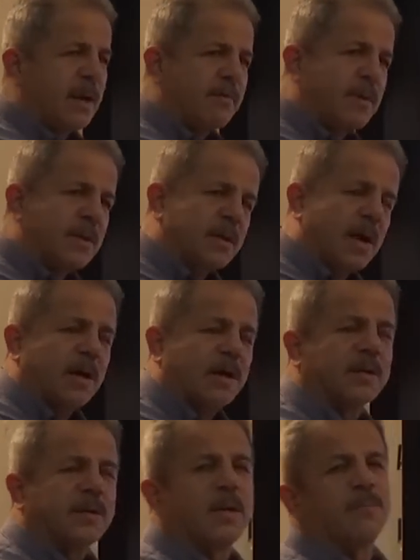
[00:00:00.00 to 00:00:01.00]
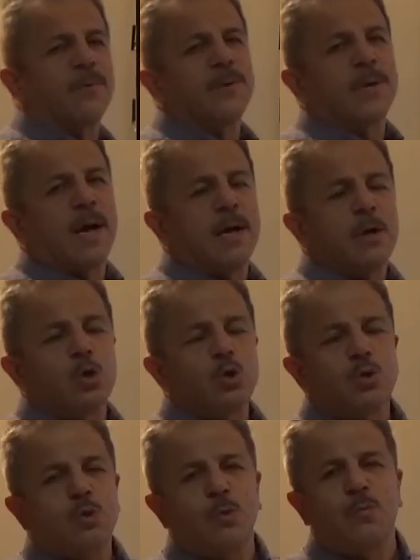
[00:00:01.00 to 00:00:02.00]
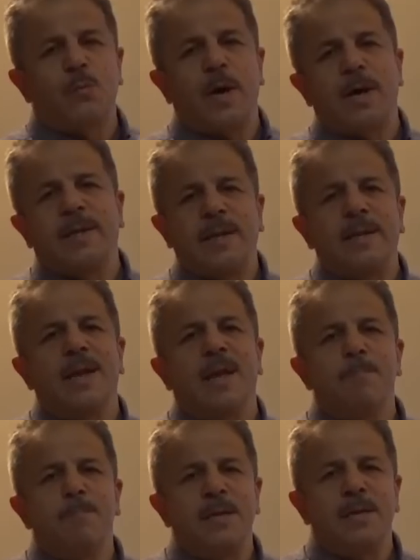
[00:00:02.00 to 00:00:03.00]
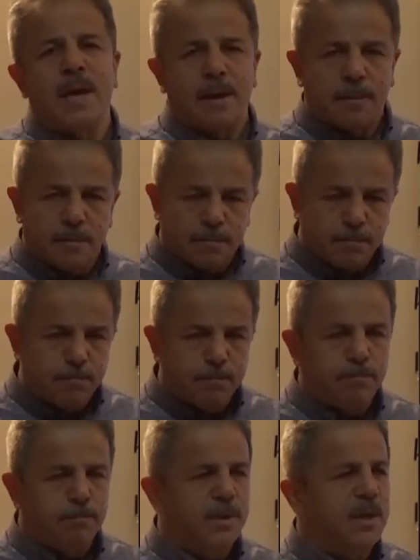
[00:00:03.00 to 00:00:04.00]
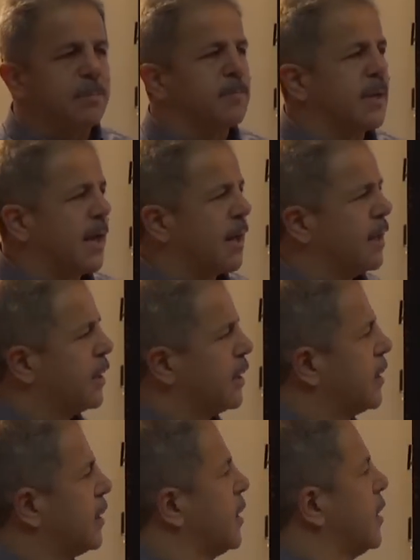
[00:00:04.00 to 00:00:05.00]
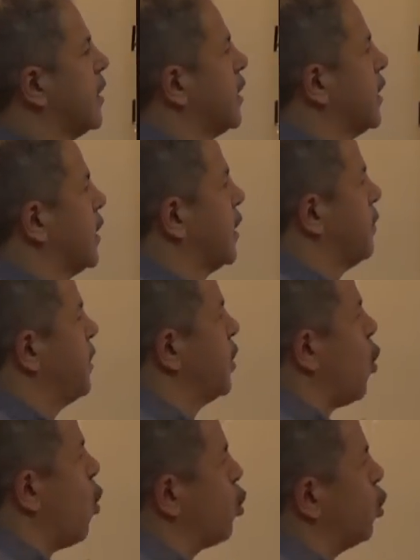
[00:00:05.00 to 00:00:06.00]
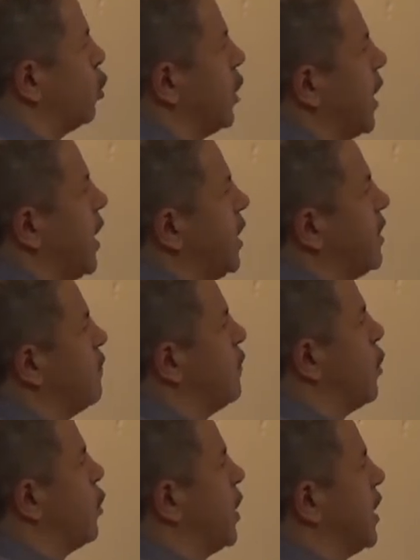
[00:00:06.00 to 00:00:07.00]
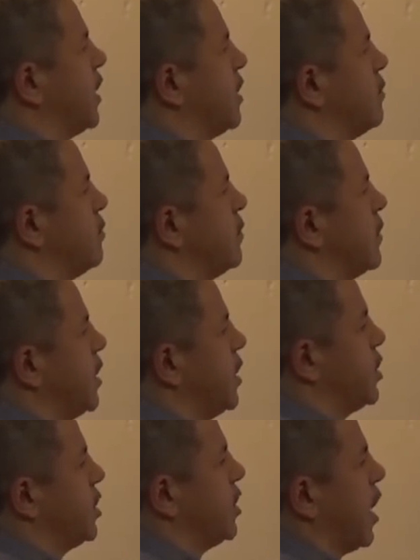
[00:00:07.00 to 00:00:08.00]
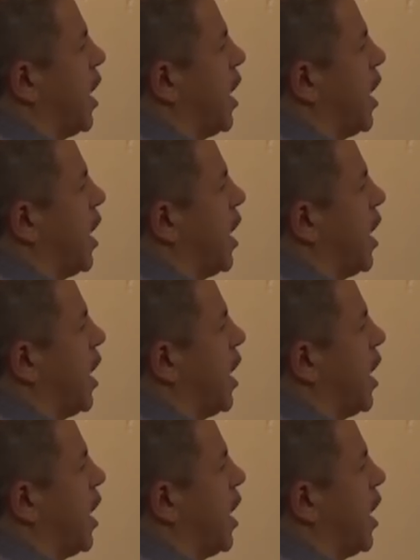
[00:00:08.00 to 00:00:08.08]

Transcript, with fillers: evinin arka tarafında Suffe denilen bir birimde e, bir okul eğitim ve öğretim için